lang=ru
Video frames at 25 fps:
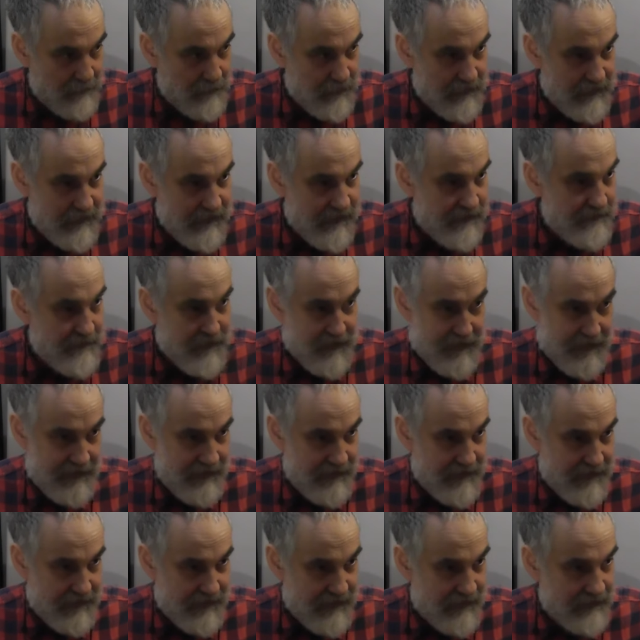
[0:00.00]
бы не связан
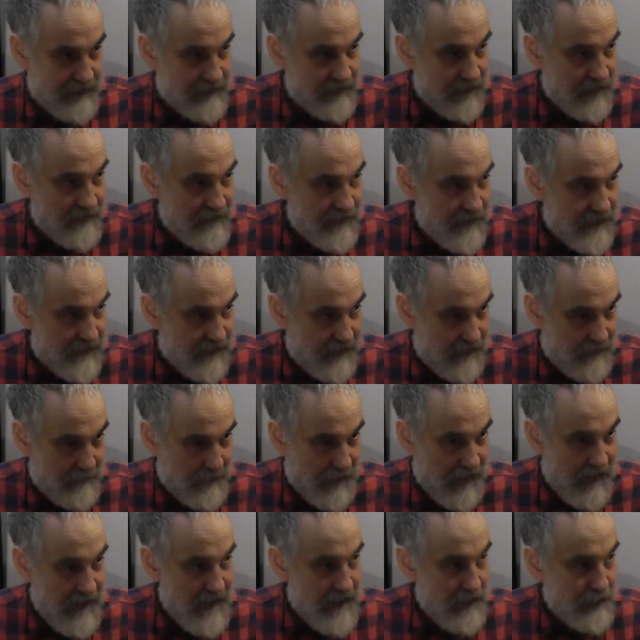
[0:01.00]
с
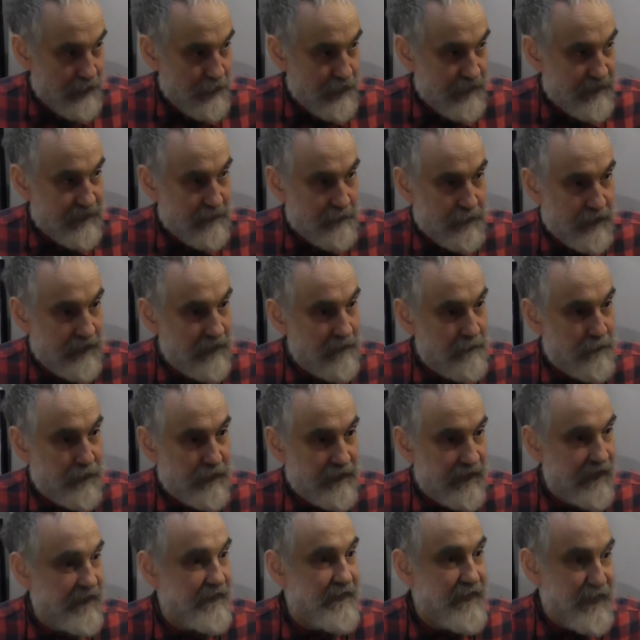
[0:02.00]
изготовителями, но это было бы
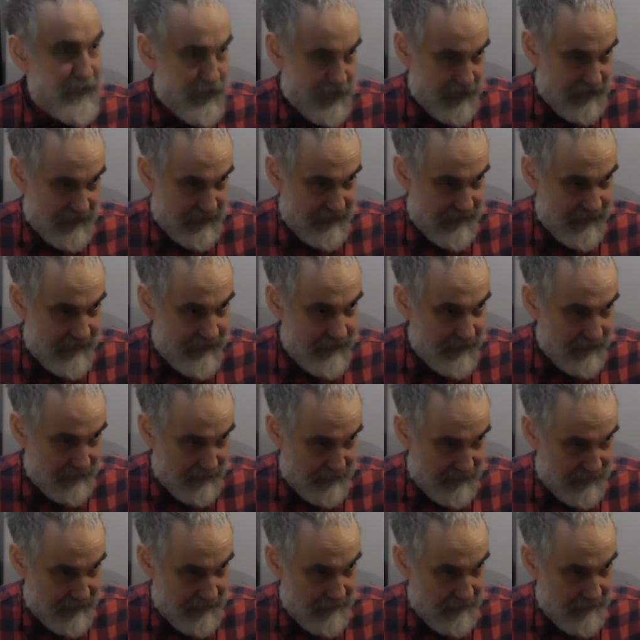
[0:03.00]
логично сделать. Надо